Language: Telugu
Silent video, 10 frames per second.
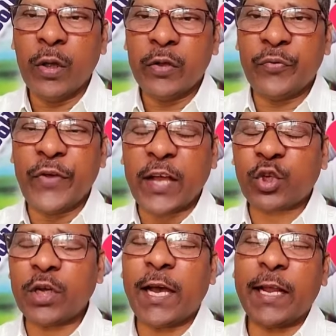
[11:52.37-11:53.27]
ద్వేషం
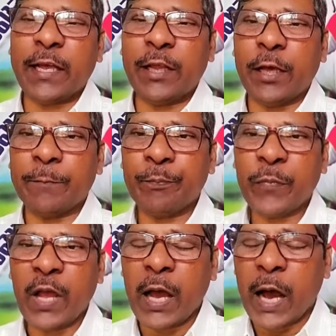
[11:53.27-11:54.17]
కలిగింది
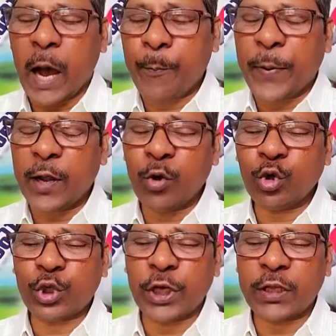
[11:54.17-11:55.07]
అప్పటి
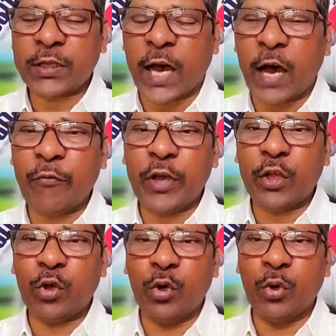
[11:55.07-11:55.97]
నుంచి
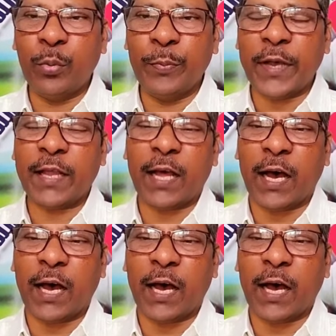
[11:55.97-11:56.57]
దావీదు మీద